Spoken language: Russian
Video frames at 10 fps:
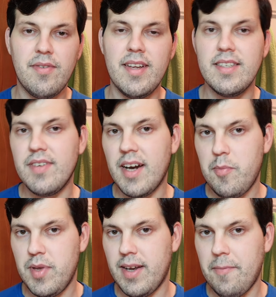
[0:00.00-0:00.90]
лезвия
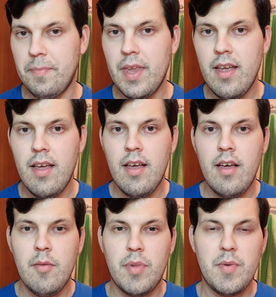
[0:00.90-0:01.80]
рапира.
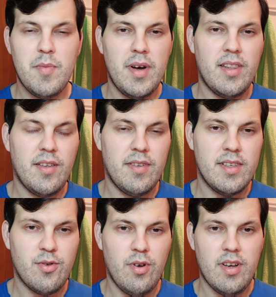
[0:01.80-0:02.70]
Помимо этого,
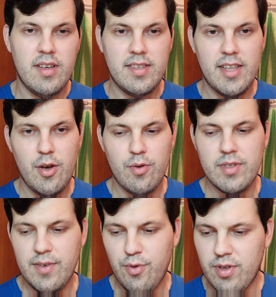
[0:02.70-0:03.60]
насколько я знаю,
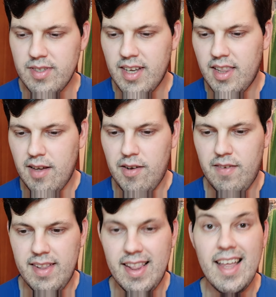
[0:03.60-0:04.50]
завод
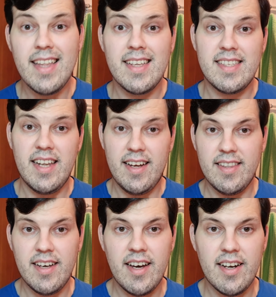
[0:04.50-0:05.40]
изготавливает для
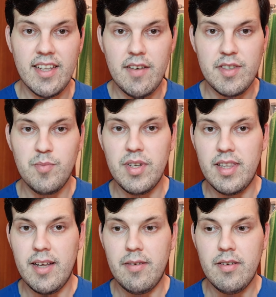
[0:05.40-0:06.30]
иностранных рынков
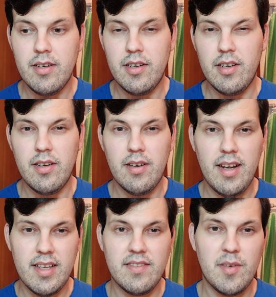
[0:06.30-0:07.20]
сбыта э,
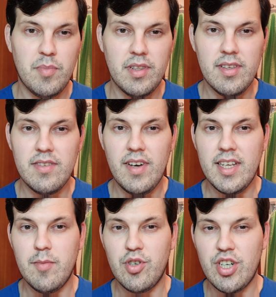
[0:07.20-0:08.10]
лезвие под
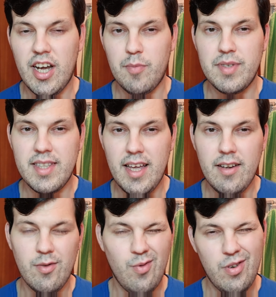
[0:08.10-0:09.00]
названием Sharp
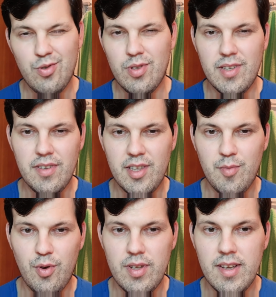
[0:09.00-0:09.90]
Star, ну или что-то в этом
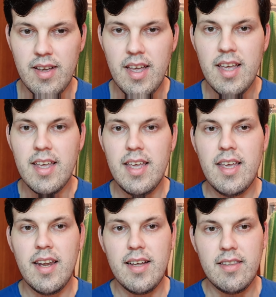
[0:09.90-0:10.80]
роде, и
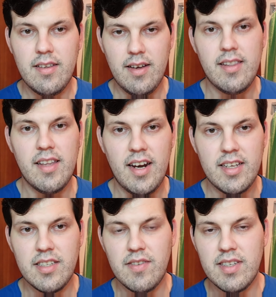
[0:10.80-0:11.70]
ряд
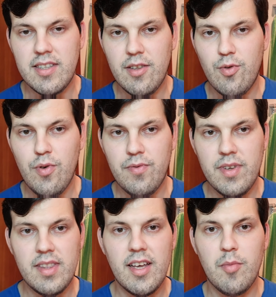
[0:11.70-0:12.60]
одноразовых станков
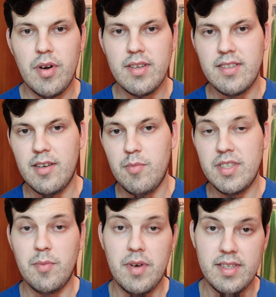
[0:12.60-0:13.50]
и Т-образных
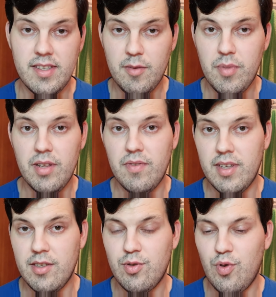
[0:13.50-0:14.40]
безопасных
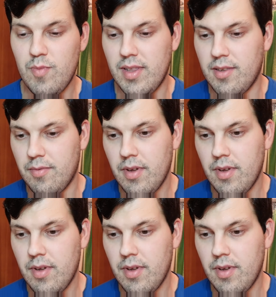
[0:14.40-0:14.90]
бритвенных инструментов.